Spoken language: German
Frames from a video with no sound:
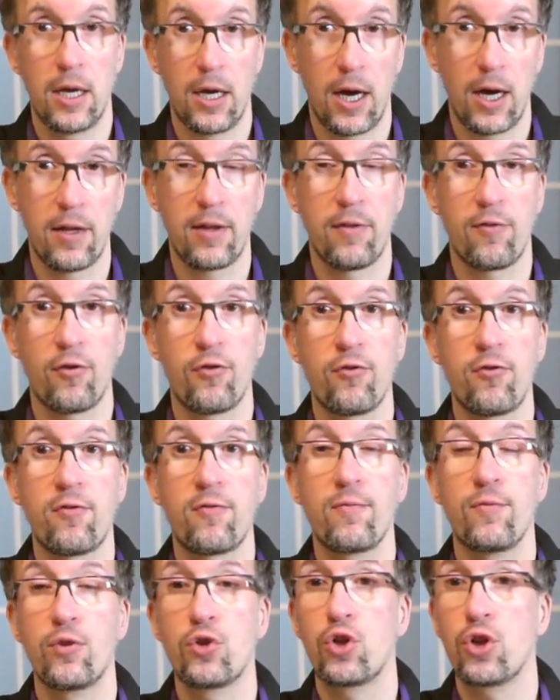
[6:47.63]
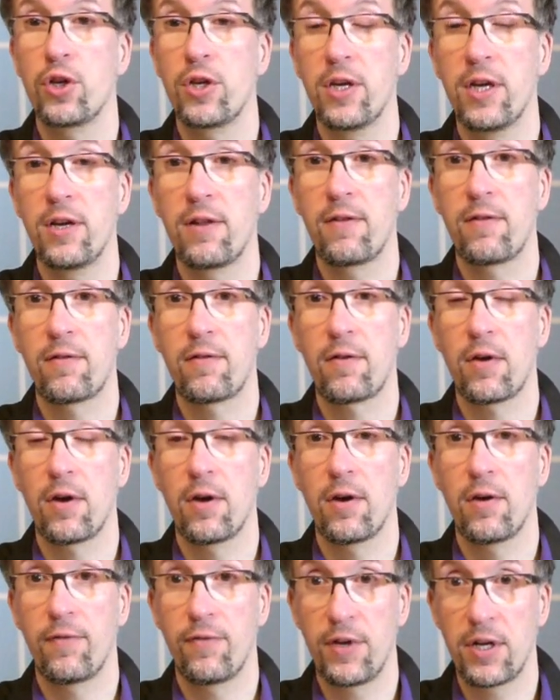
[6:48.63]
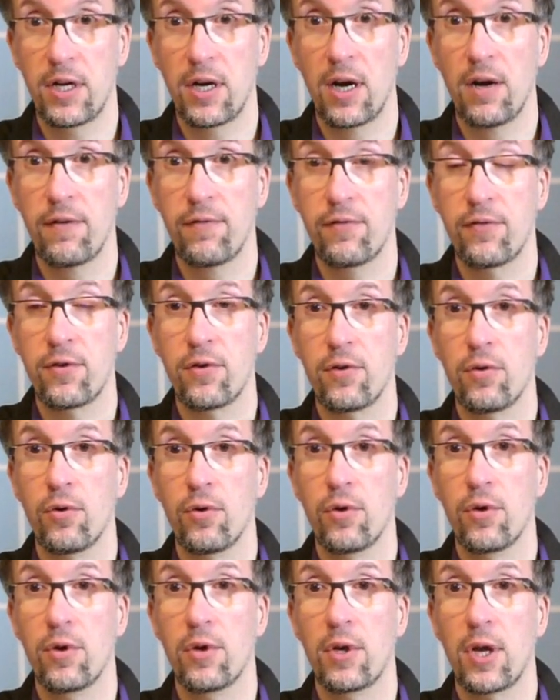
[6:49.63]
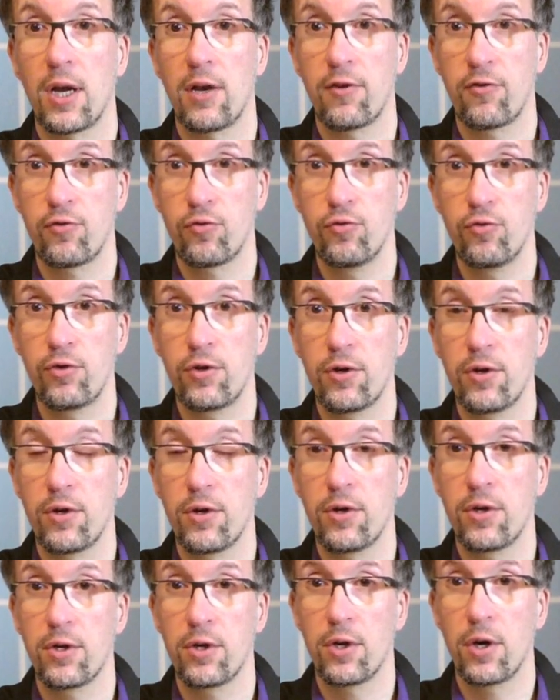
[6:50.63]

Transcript: Ansonsten wünsche ich dir jetzt äh, viel Kraft und alles Gute.